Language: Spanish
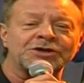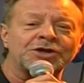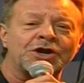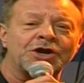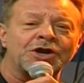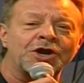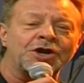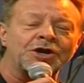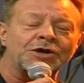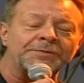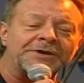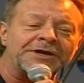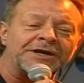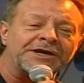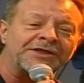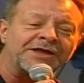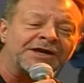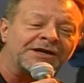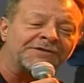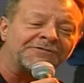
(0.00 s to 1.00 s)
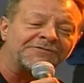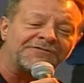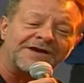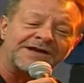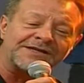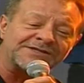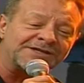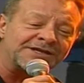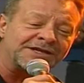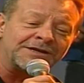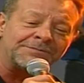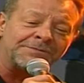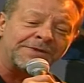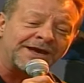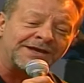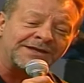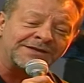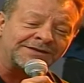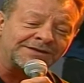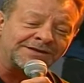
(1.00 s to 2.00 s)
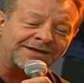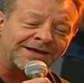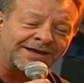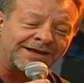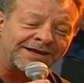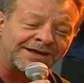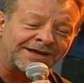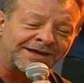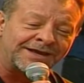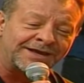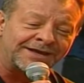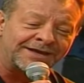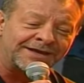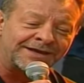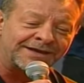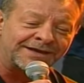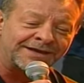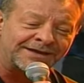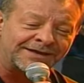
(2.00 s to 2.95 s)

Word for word: no lo olviden fácilmente.